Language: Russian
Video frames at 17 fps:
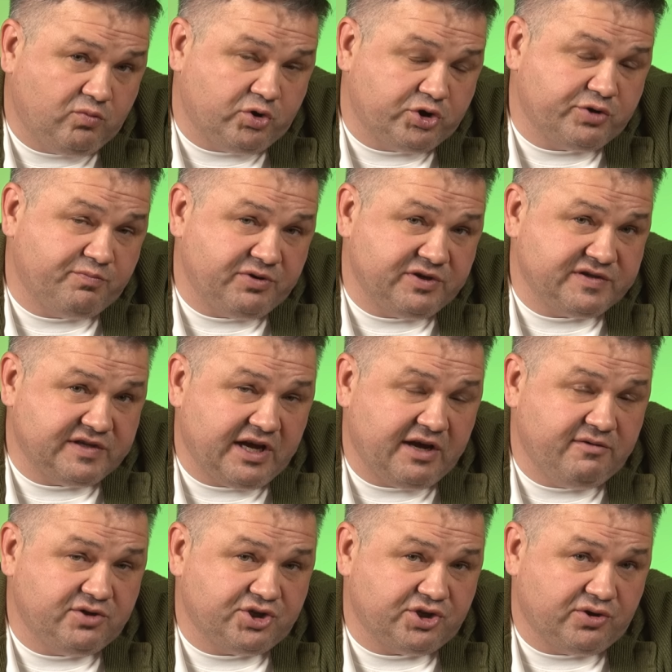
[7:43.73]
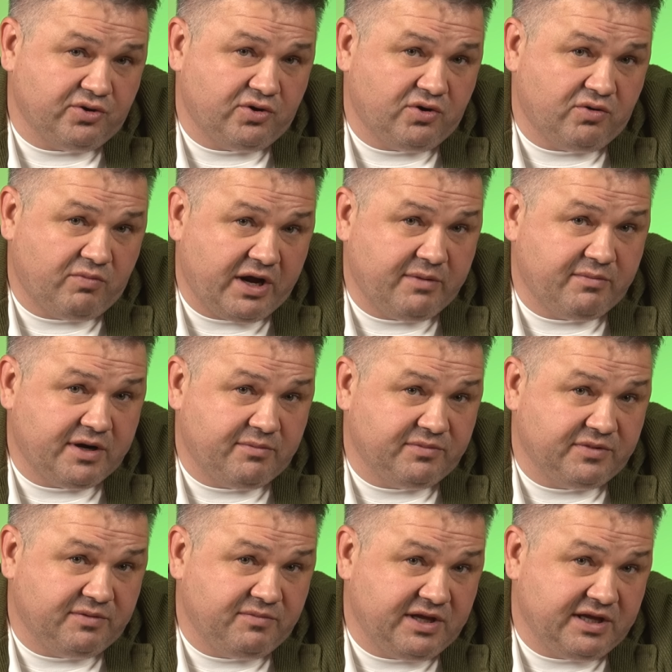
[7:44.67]
можем представить, что моя
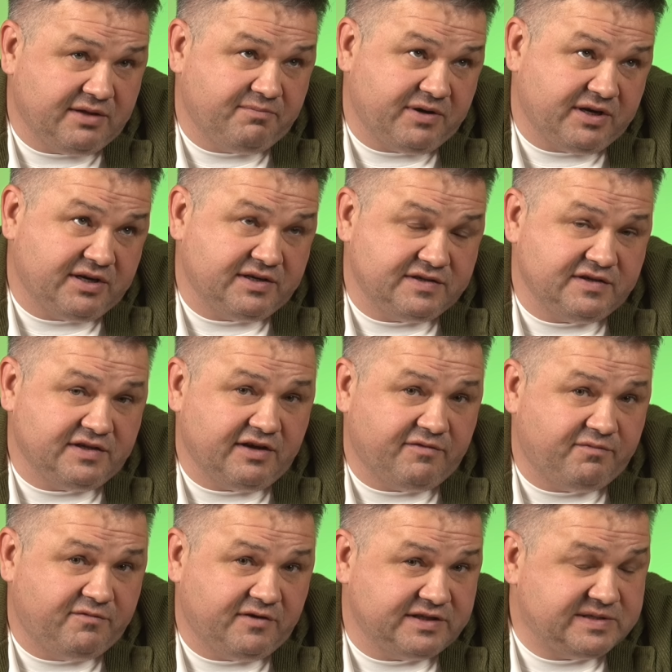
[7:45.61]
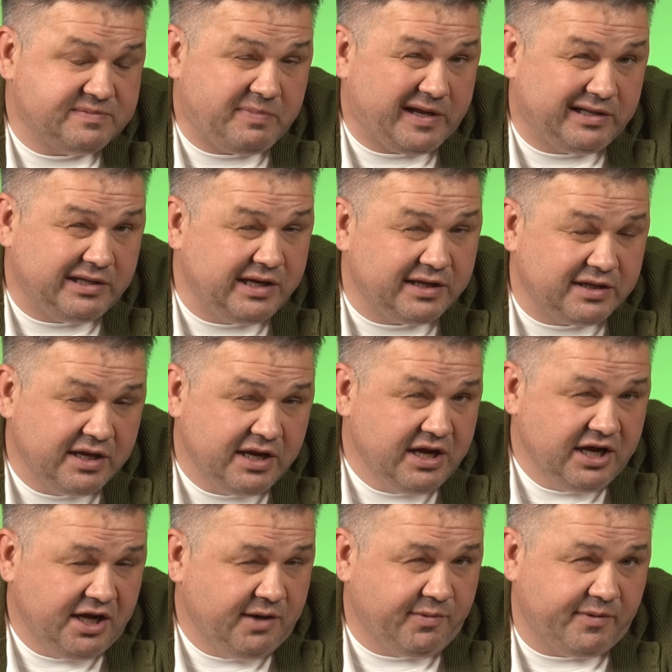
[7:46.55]
мама на меня, например, родила в 25 лет,
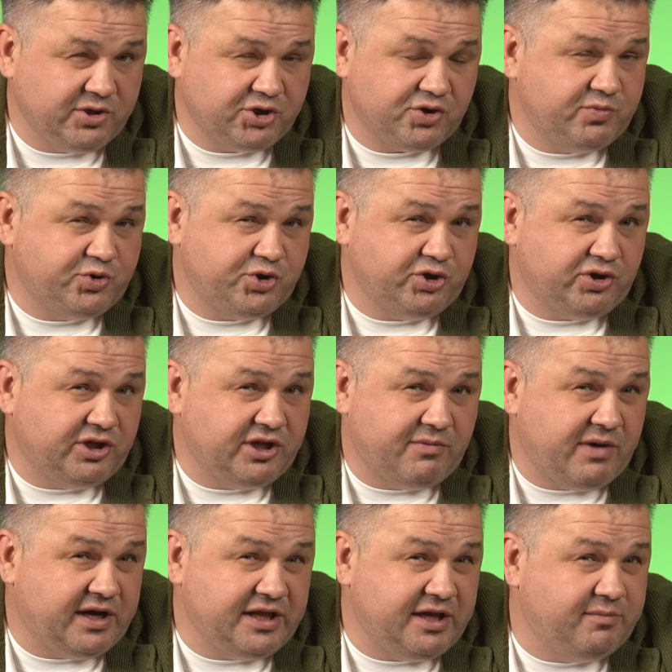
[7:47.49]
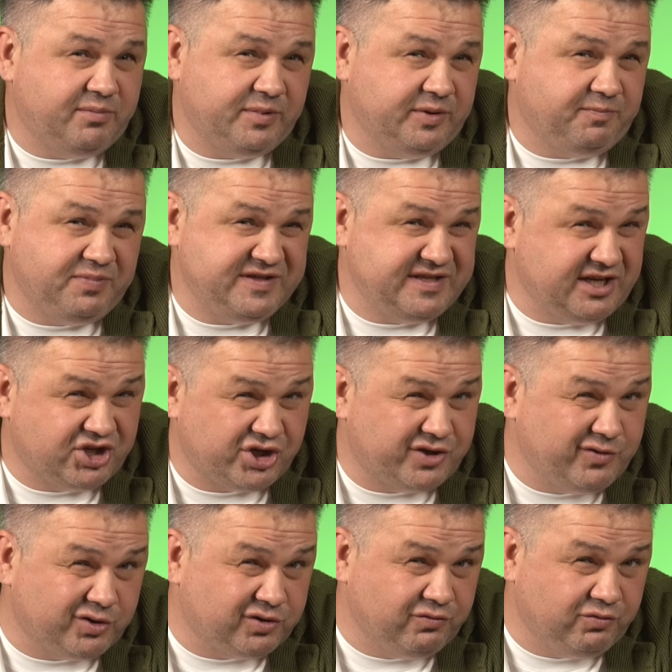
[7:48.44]
и по большому счету она могла бы будет
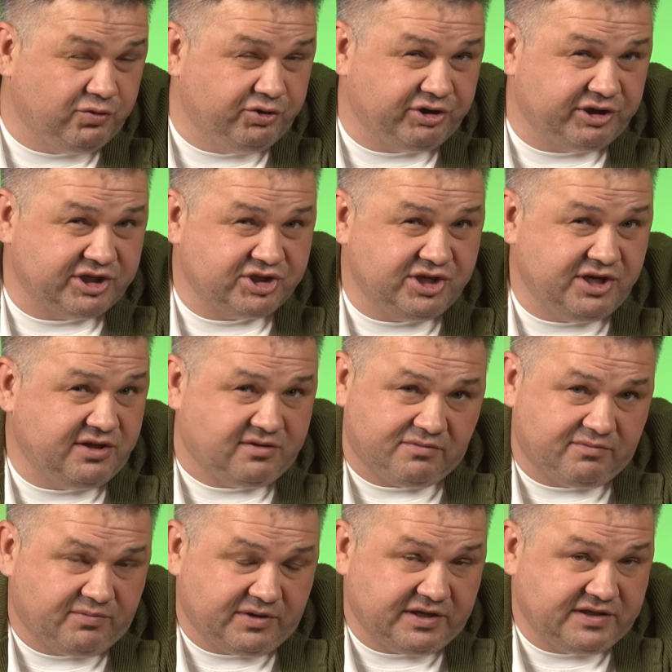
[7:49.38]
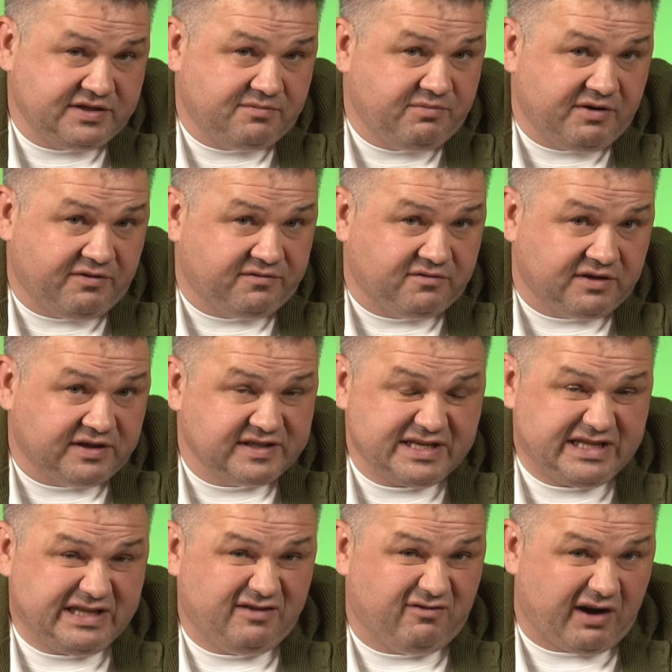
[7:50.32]
54 года рождения родить меня в
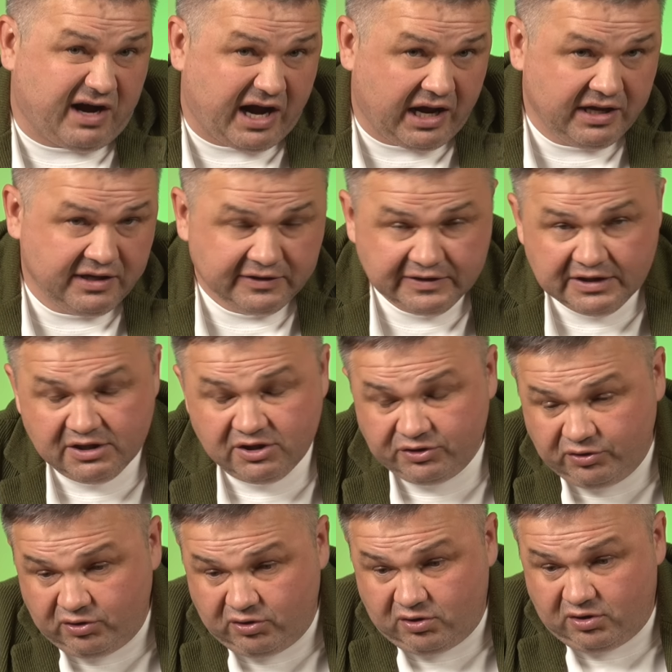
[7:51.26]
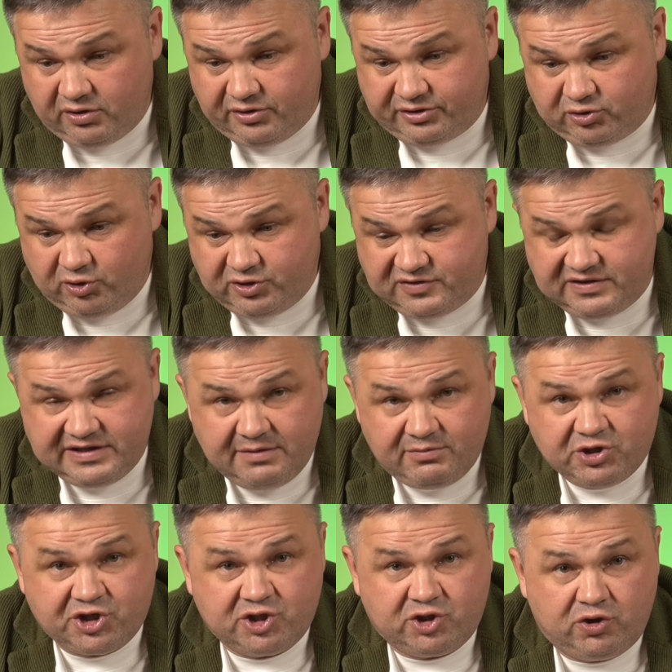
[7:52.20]
22. Но, то есть в
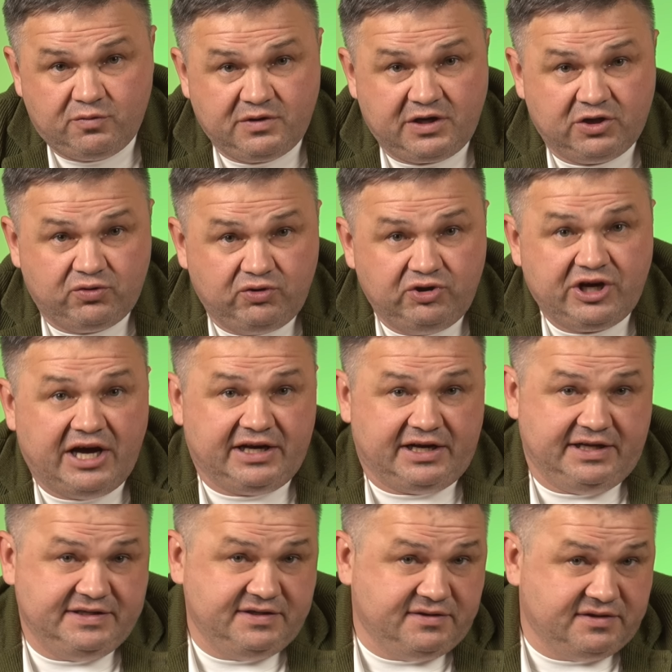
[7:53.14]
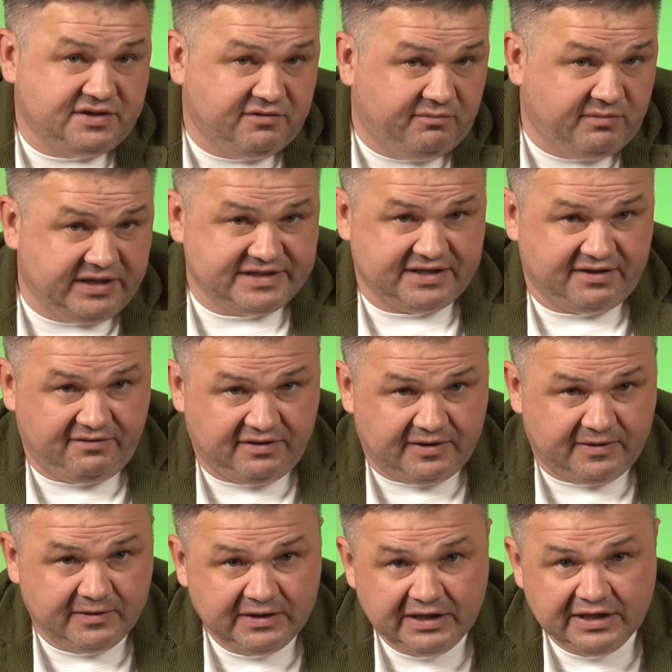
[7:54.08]
76 году я родился в
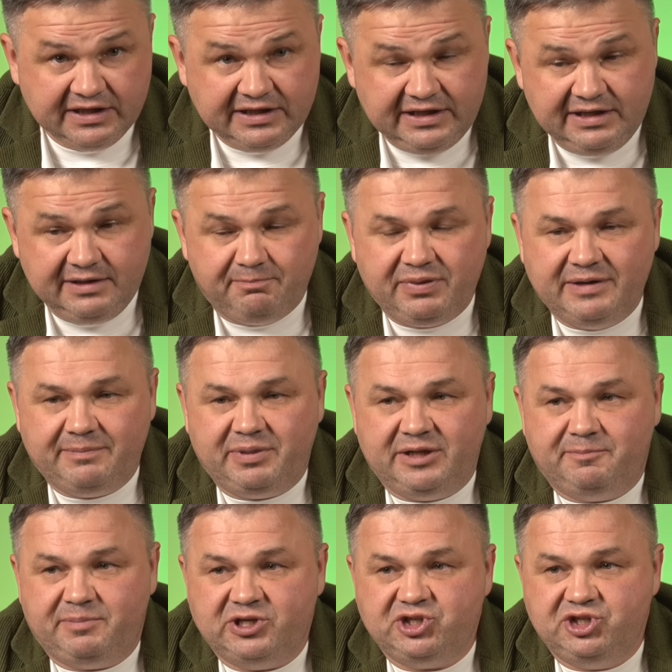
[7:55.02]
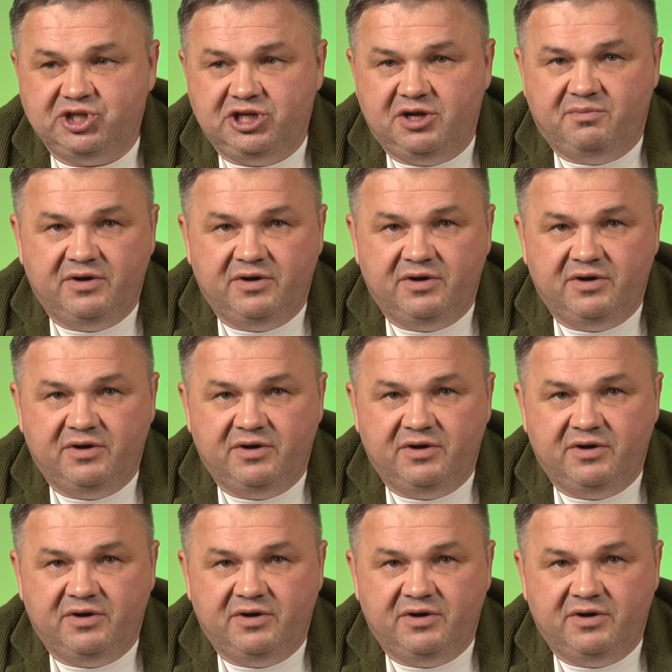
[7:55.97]
Москве. И по предпочтению